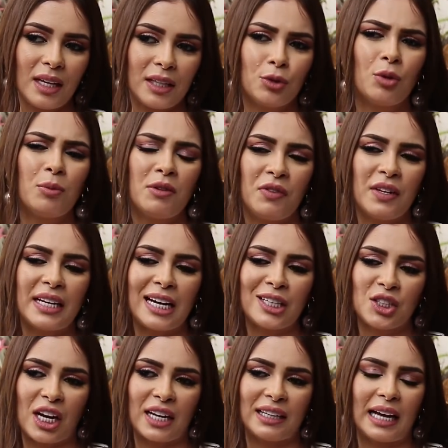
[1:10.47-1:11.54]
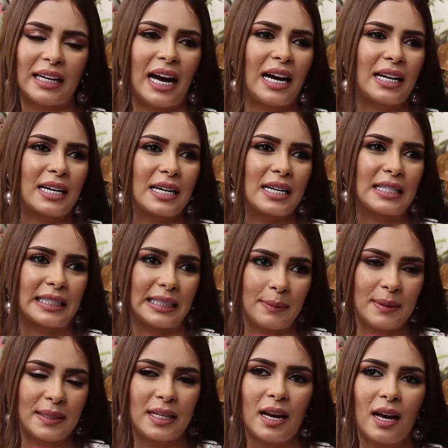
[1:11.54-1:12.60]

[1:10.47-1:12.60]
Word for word: دومي فينال ان شاء الله نهار السبت